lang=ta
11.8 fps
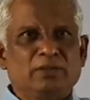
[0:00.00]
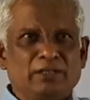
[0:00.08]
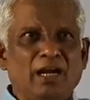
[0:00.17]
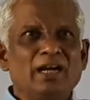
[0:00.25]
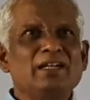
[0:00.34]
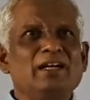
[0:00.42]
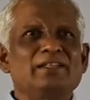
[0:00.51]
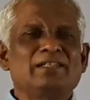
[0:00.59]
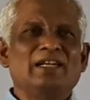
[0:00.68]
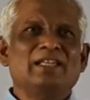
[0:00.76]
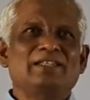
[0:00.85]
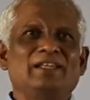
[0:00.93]
நாட்கள்
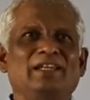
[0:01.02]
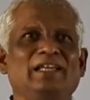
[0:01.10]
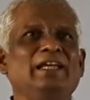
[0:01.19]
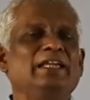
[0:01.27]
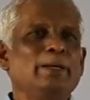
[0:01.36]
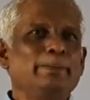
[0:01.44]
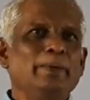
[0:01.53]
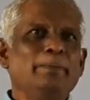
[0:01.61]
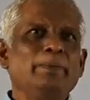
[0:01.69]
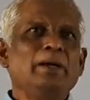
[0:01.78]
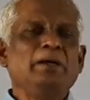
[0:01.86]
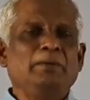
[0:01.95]
செல்ல செல்ல
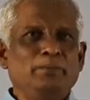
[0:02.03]
எப்பப்போ